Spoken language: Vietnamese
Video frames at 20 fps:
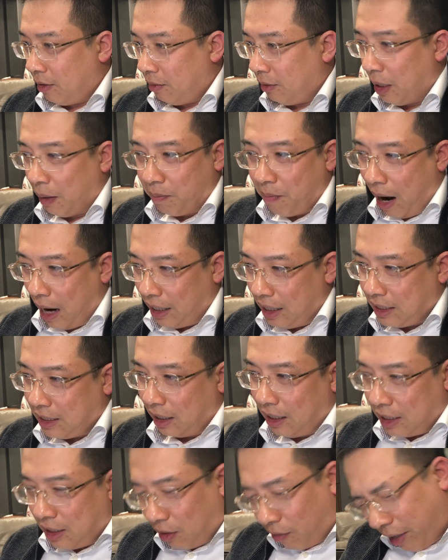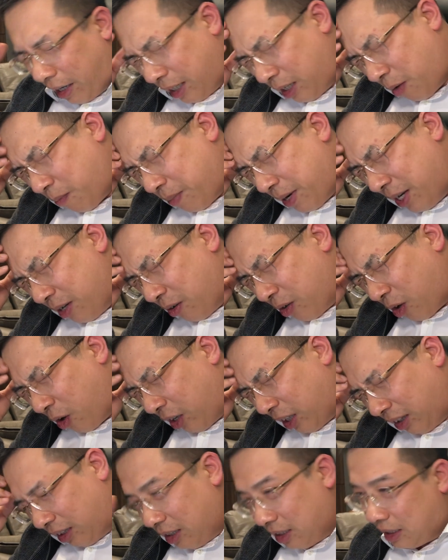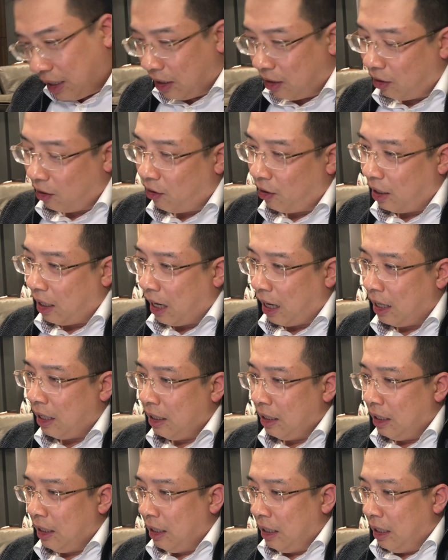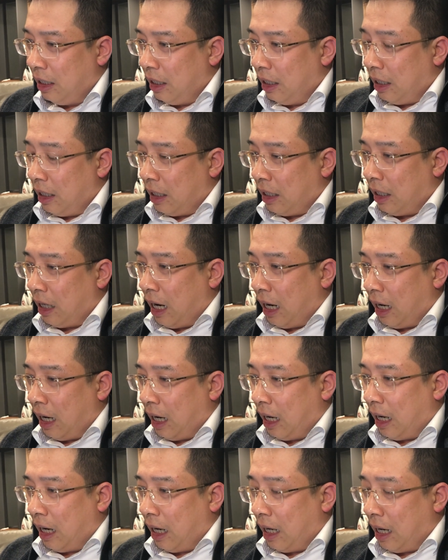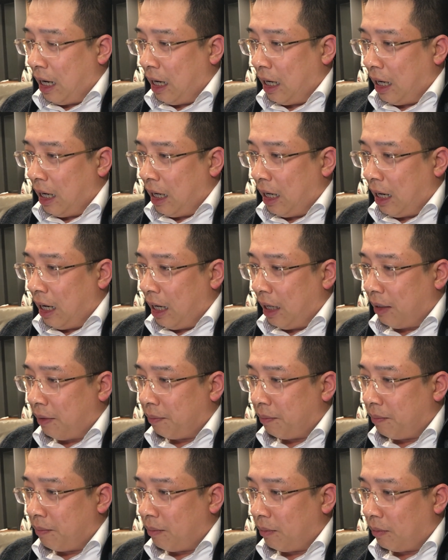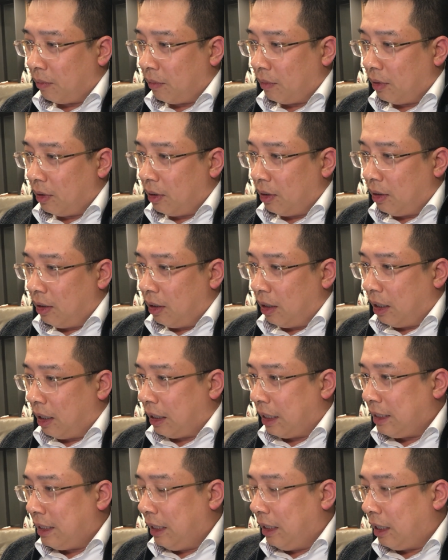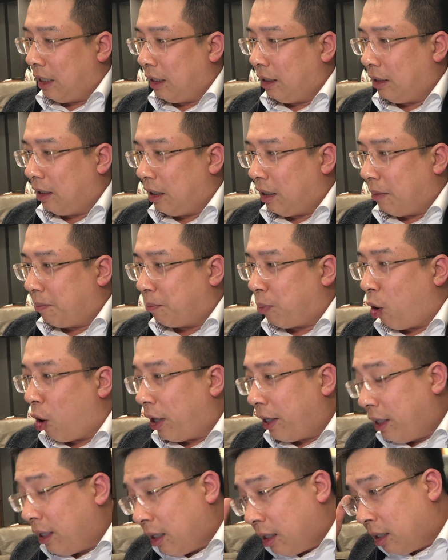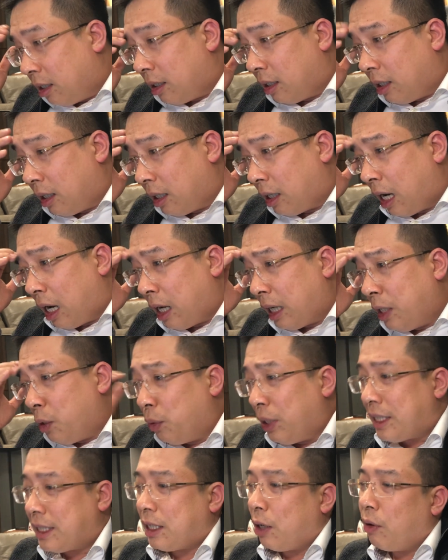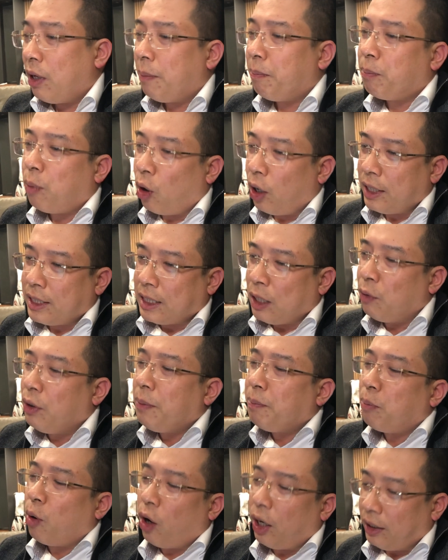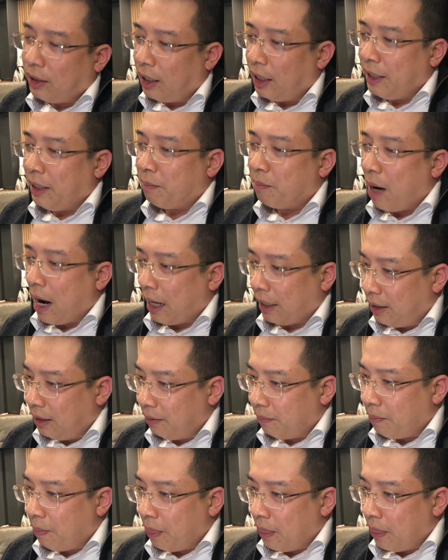điểm bán này chắc là trong NLP nó có cái từ gì nó gọi là là là là là là, là à, cái gì đấy à, point ờ, à, unique selling point selling point tức là điểm bán đấy